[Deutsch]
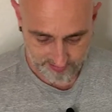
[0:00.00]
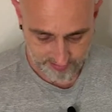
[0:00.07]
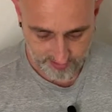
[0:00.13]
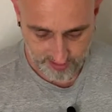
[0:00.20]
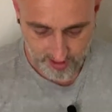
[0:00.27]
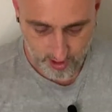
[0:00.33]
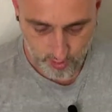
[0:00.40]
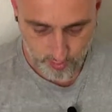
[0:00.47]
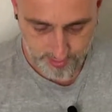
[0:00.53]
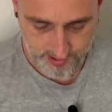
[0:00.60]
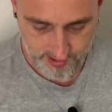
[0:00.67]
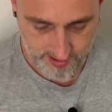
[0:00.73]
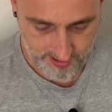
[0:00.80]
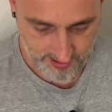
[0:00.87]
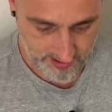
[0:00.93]
von
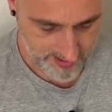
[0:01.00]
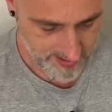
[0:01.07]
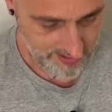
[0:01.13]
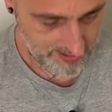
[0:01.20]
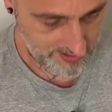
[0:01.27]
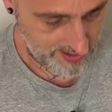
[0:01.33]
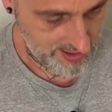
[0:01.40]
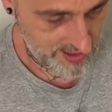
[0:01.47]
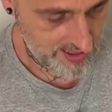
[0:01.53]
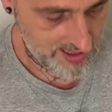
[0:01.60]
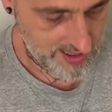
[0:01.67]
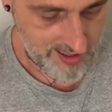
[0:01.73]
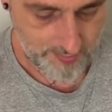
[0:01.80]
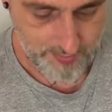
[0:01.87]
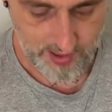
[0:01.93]
Aubi.
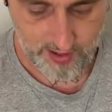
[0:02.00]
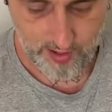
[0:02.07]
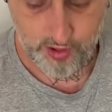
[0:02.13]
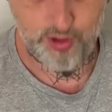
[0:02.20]
Habe ich auch